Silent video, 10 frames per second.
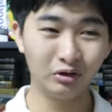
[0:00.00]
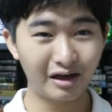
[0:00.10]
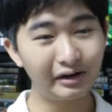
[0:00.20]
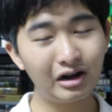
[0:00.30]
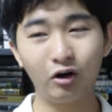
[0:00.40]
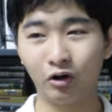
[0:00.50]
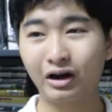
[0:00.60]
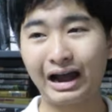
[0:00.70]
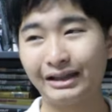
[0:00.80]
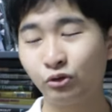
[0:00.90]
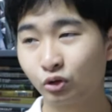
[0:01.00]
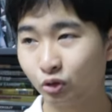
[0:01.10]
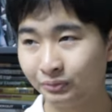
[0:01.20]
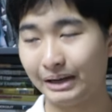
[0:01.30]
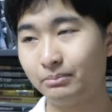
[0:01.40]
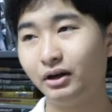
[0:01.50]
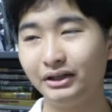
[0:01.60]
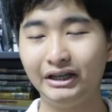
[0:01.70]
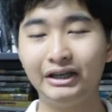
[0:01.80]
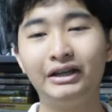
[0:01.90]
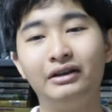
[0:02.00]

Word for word: ในเรื่องของการขุดขุมทรัพย์ก็ดี